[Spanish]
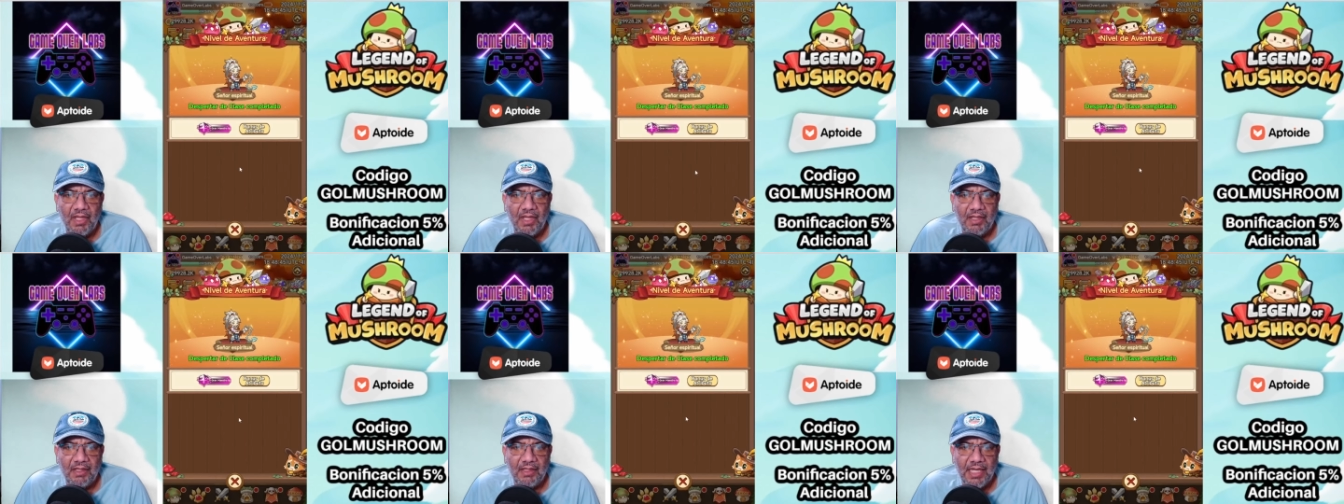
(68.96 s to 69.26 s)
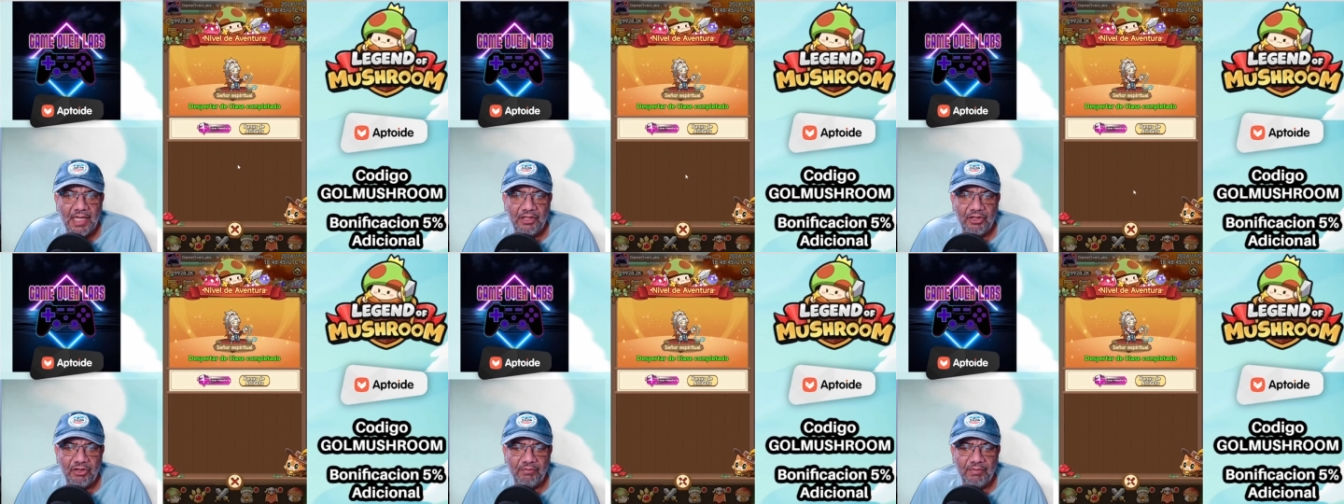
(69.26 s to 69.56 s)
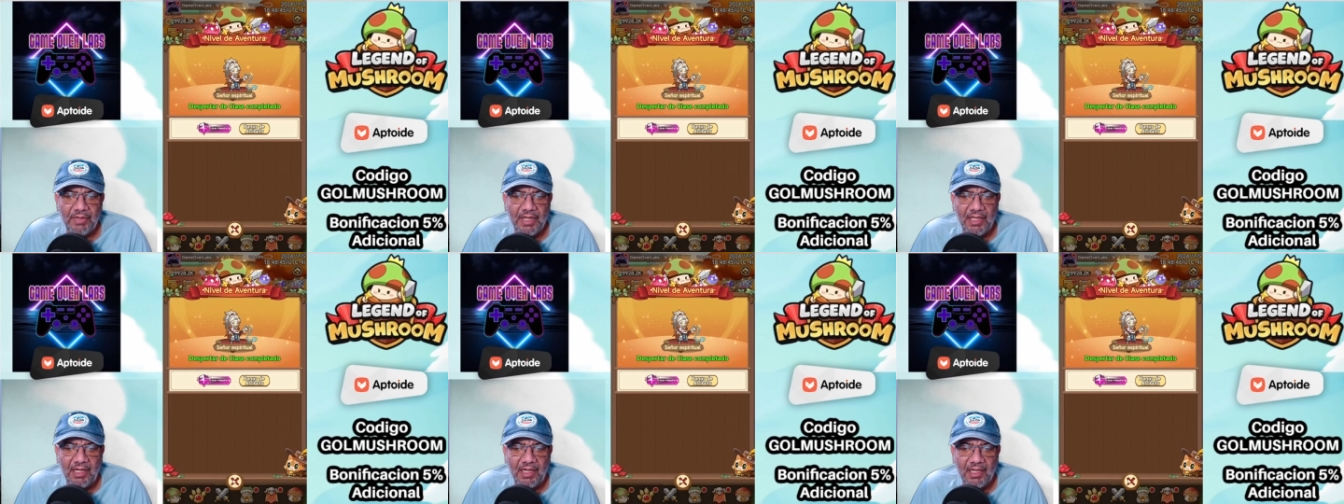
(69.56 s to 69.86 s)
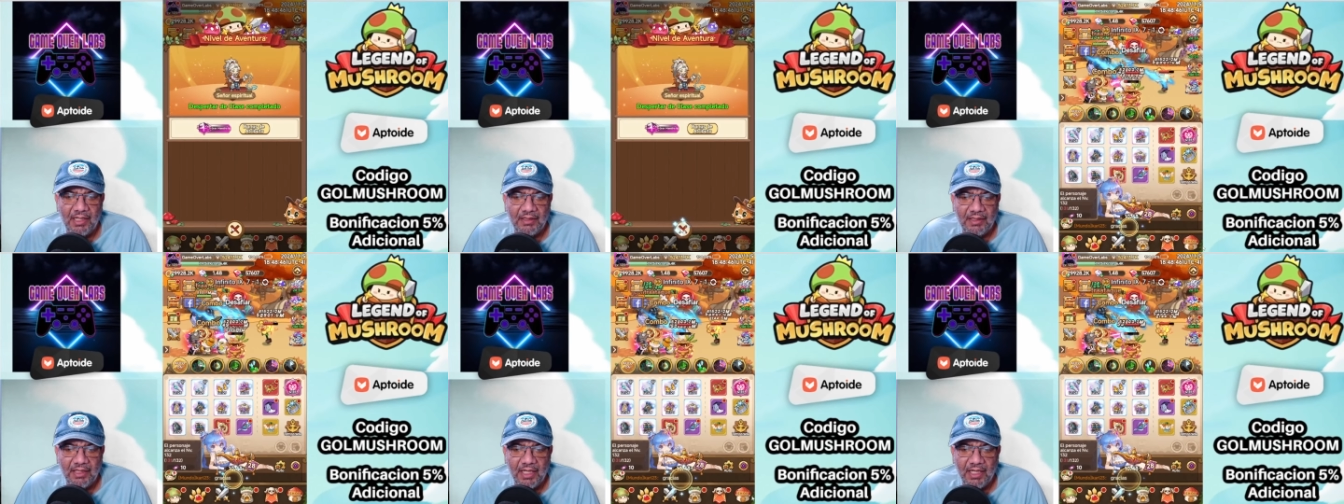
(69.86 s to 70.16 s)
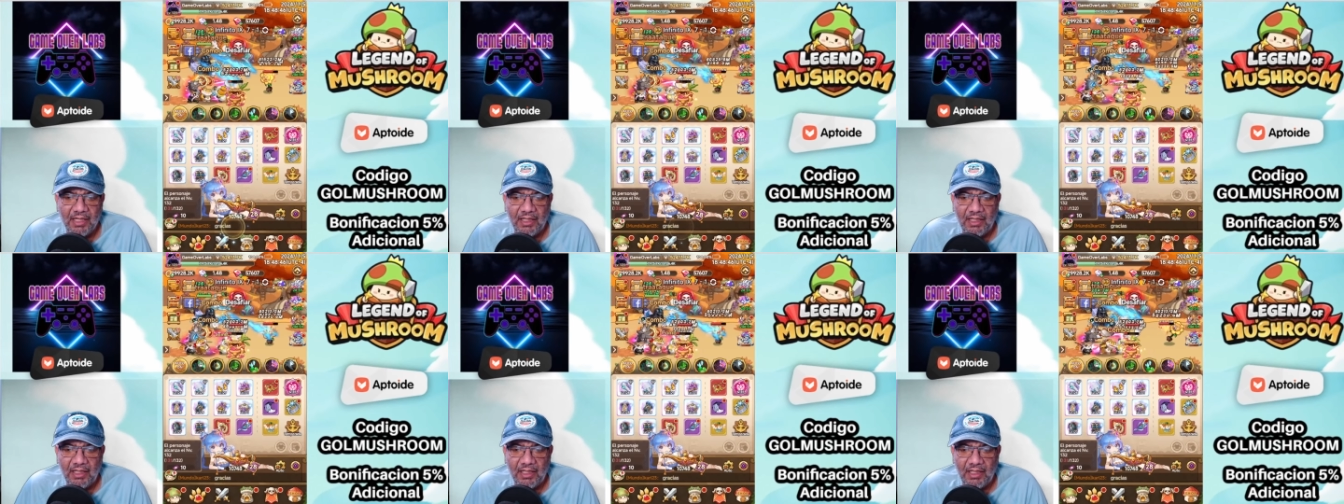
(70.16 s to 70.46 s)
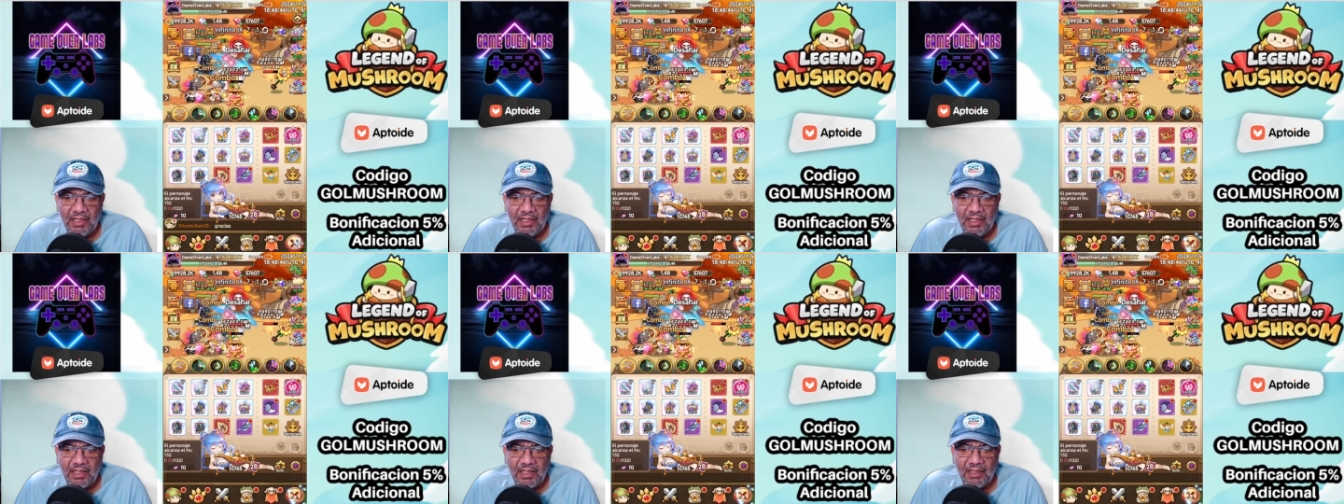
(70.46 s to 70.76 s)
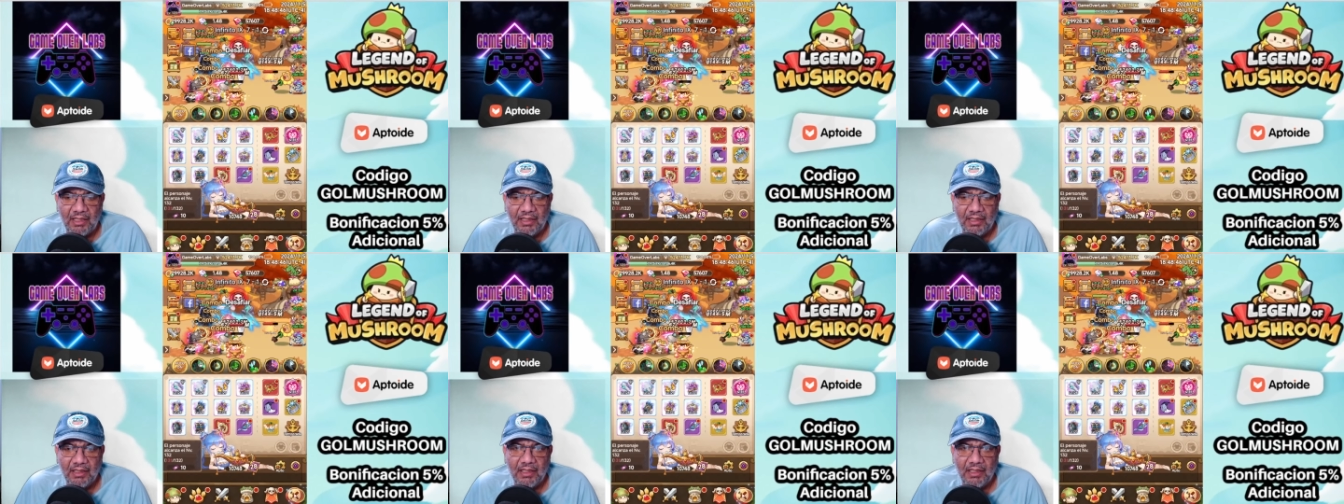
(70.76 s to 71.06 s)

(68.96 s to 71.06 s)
Ya yo me adelanté aquí.